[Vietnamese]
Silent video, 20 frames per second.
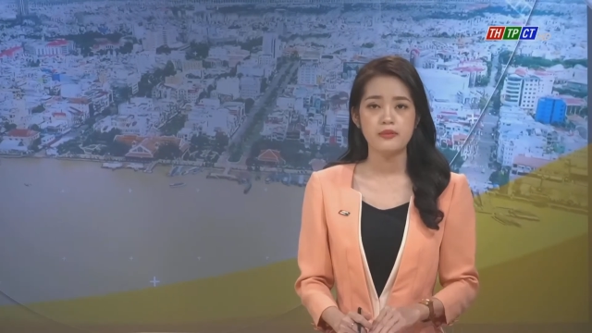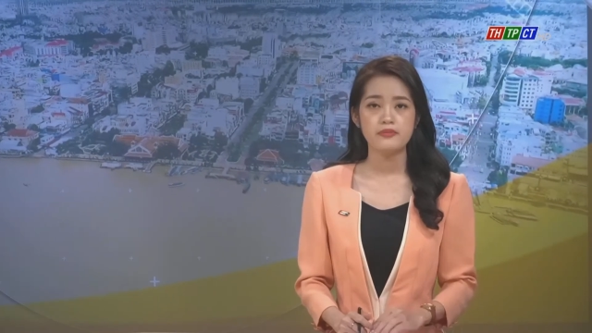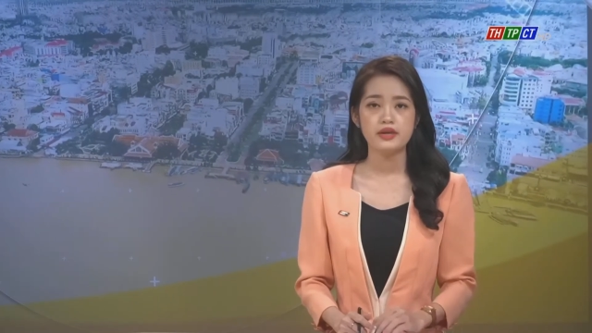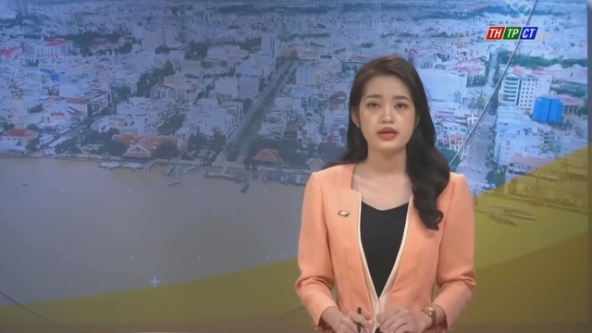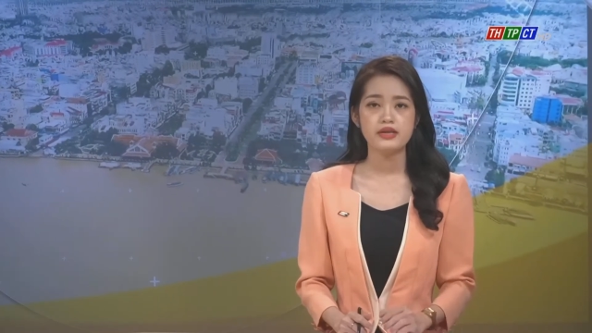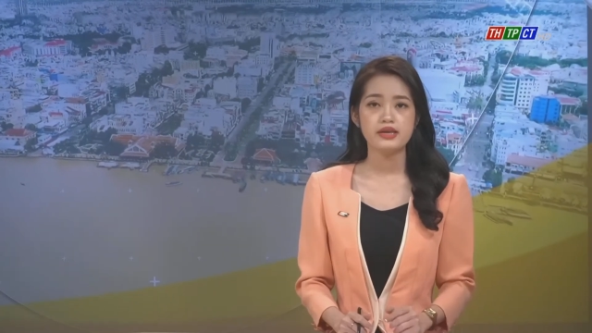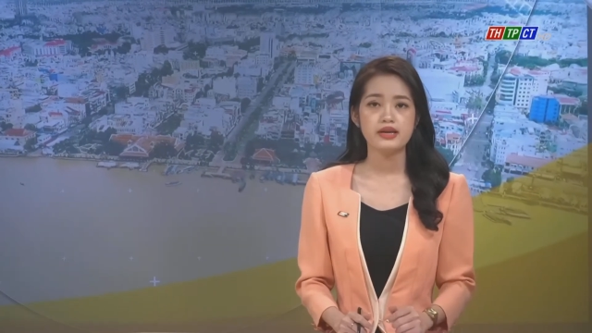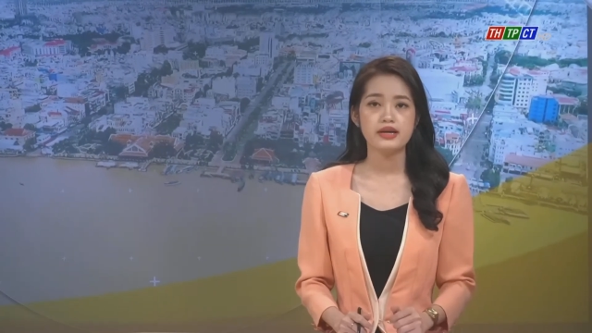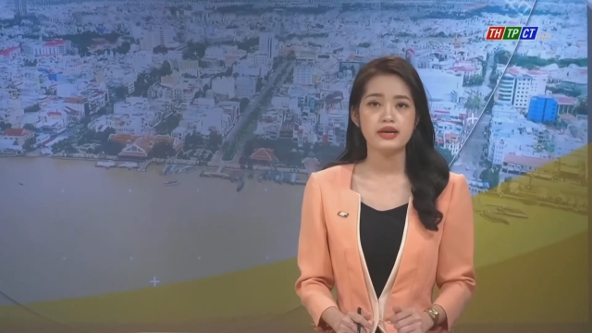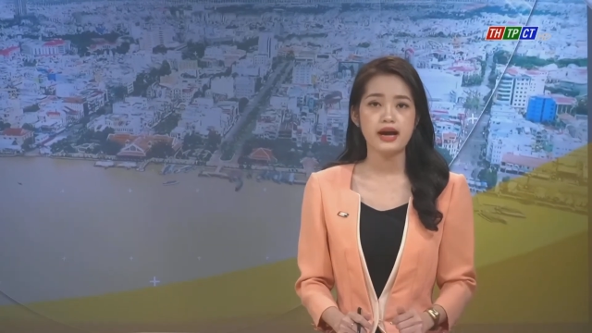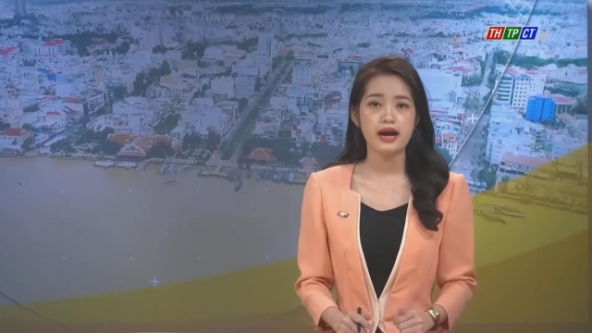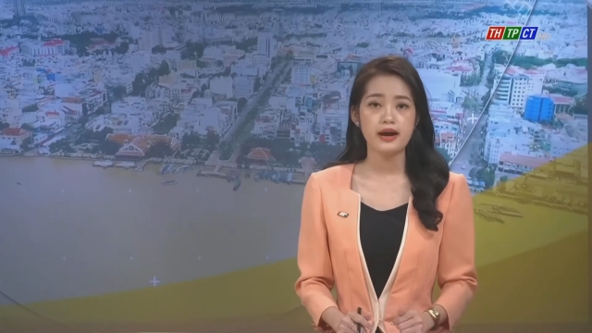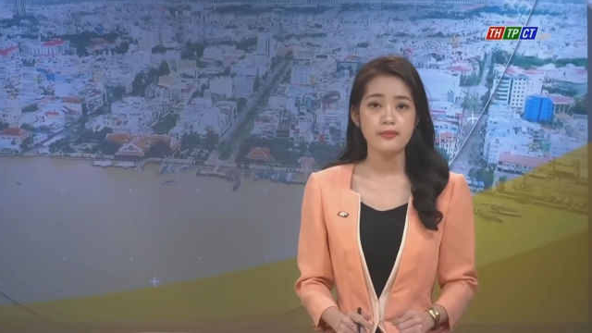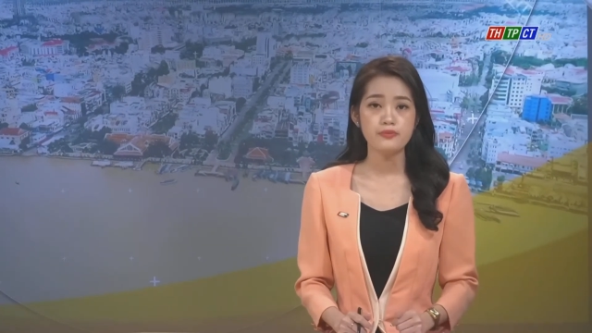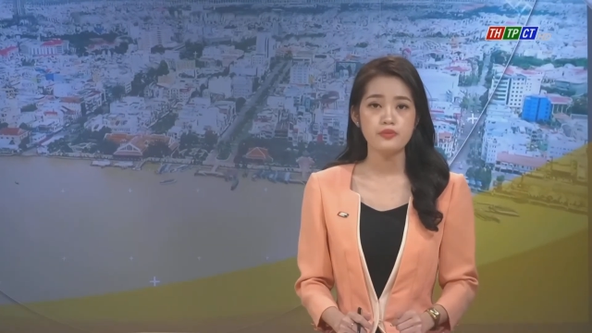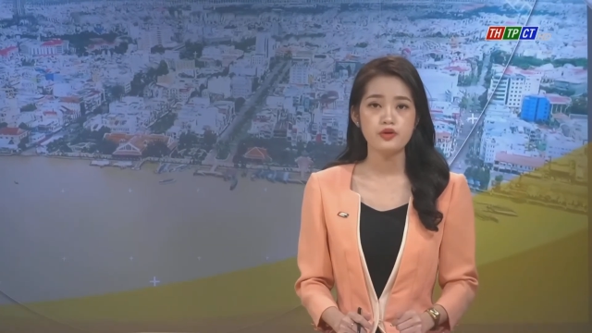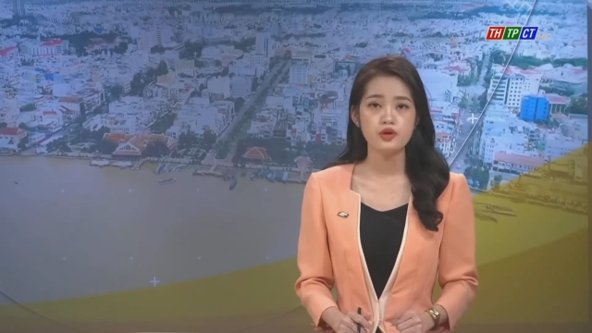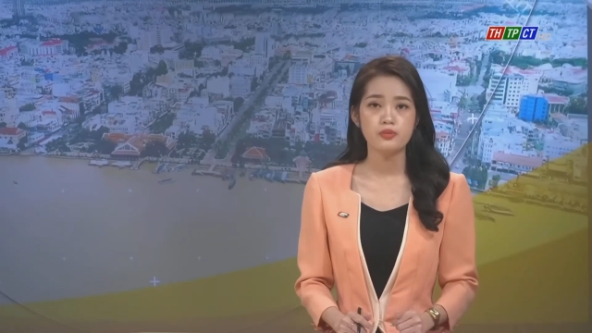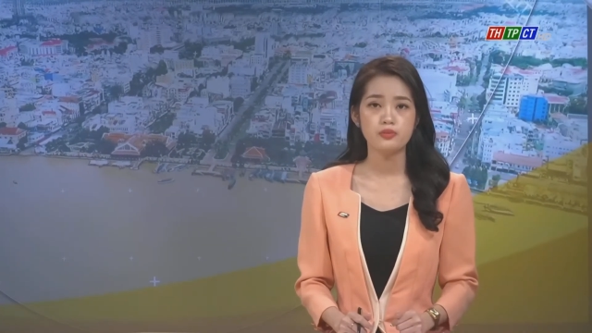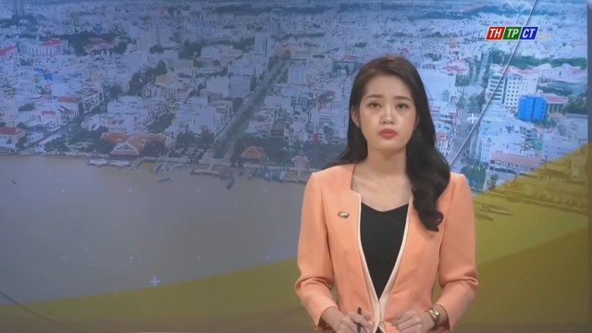về việc
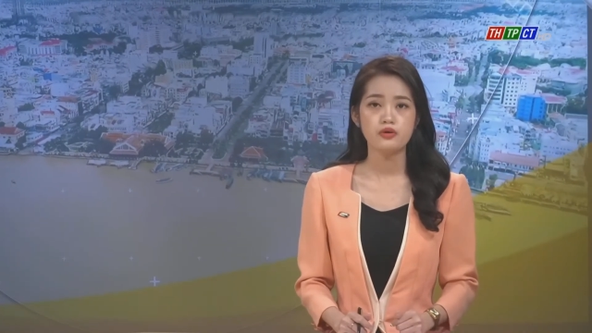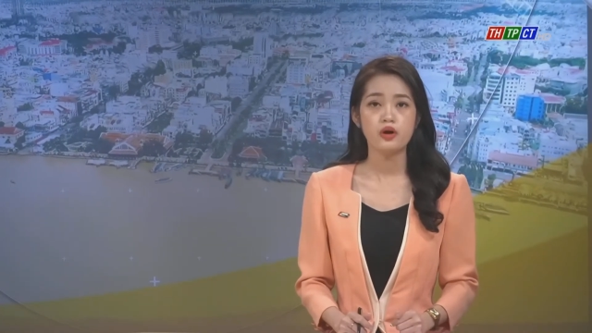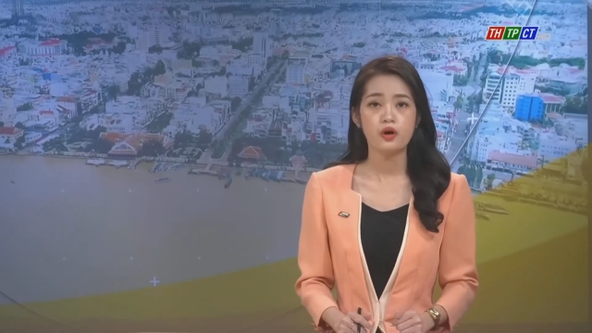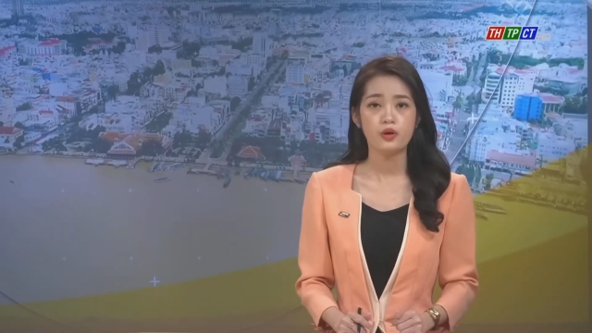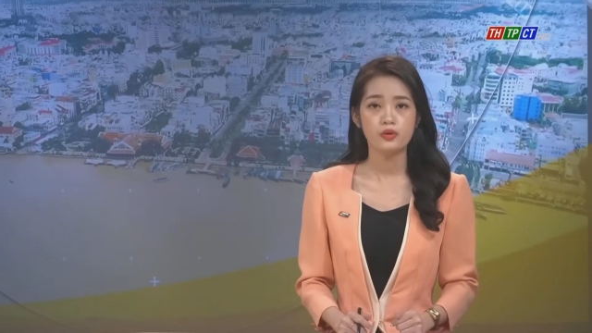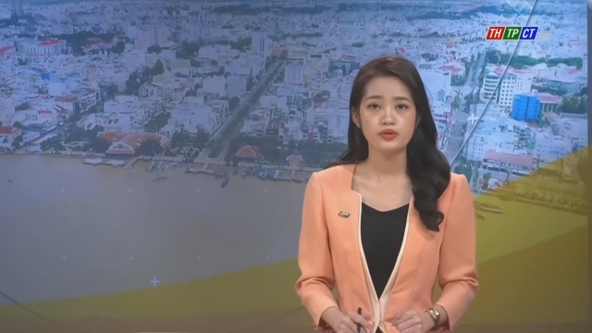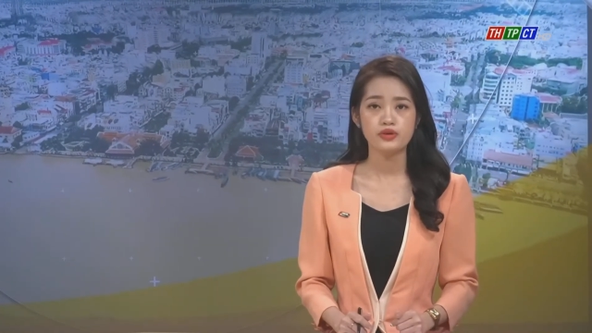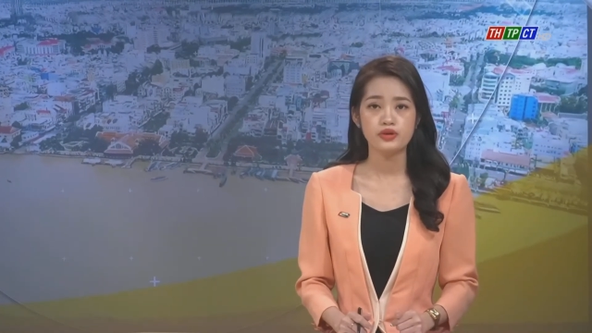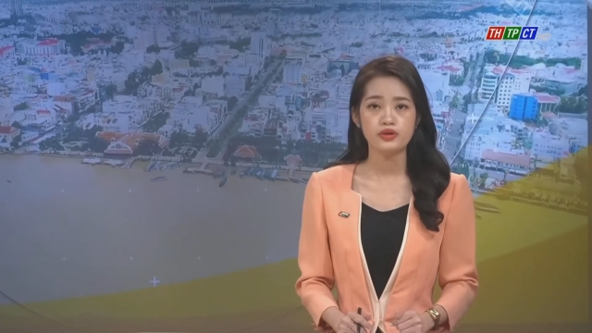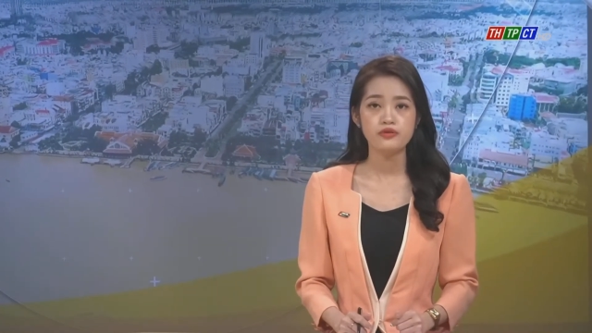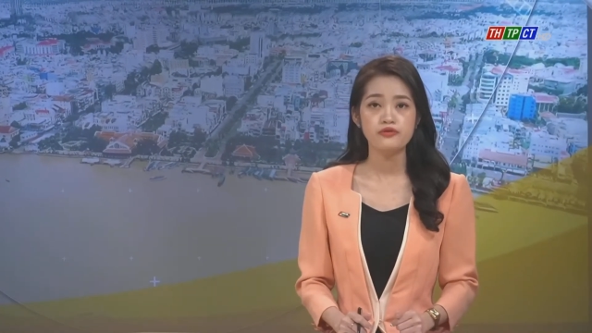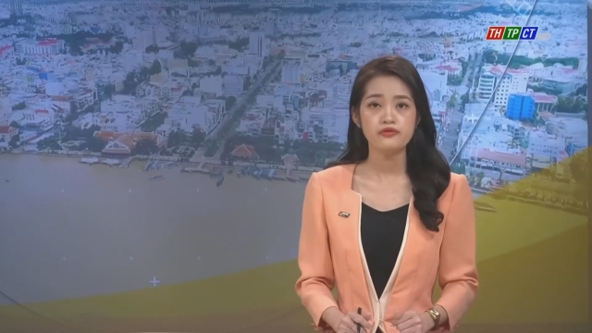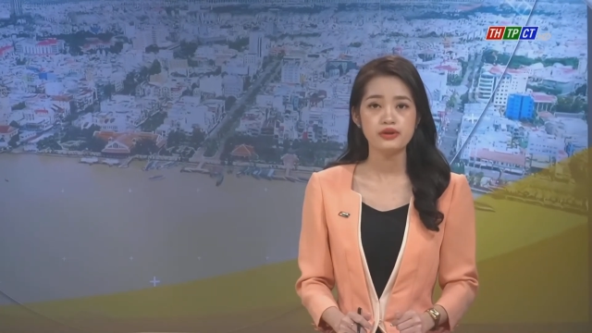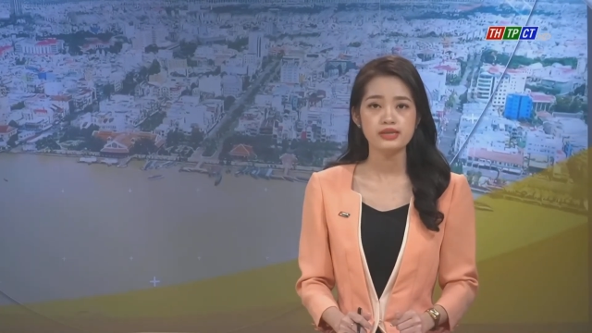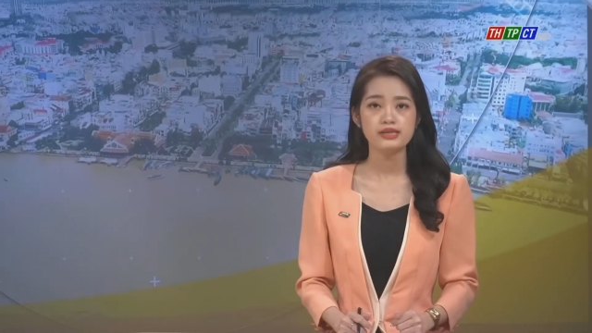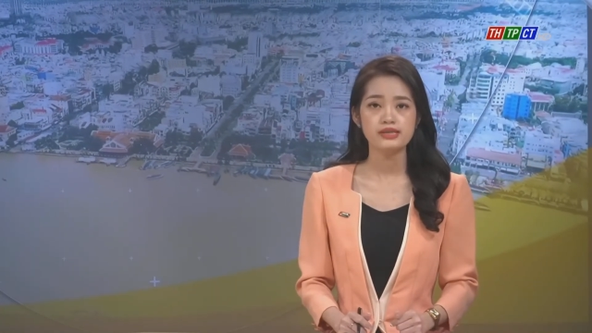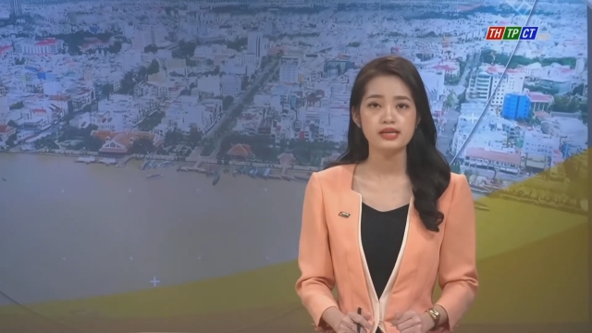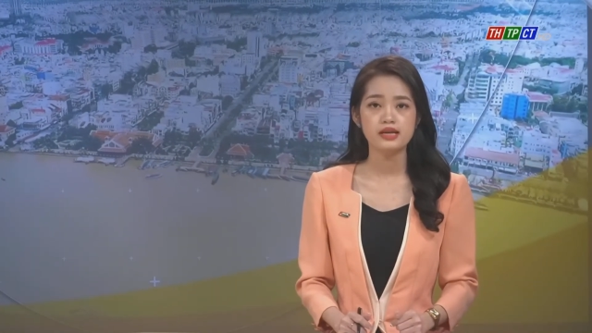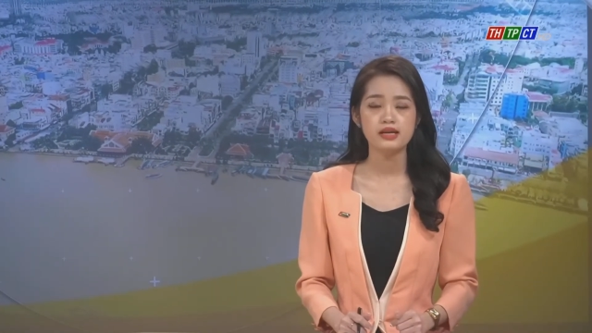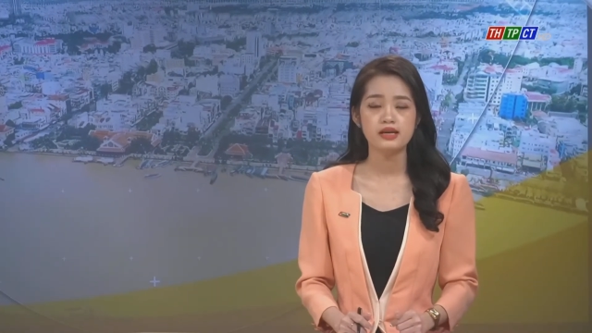áp dụng hộ chiếu
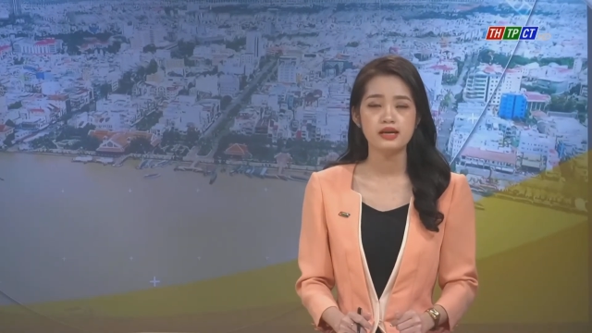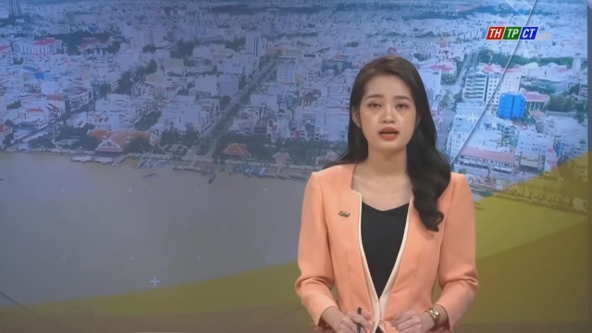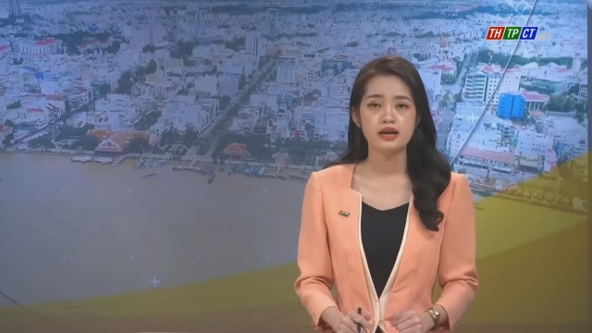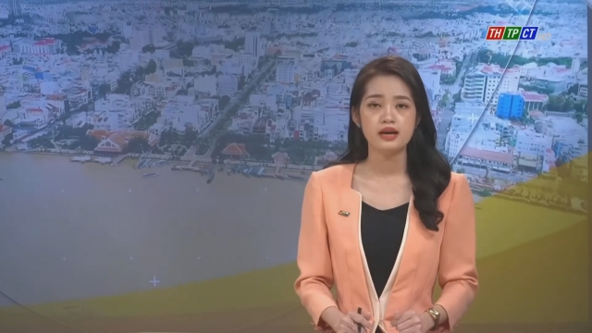vaccine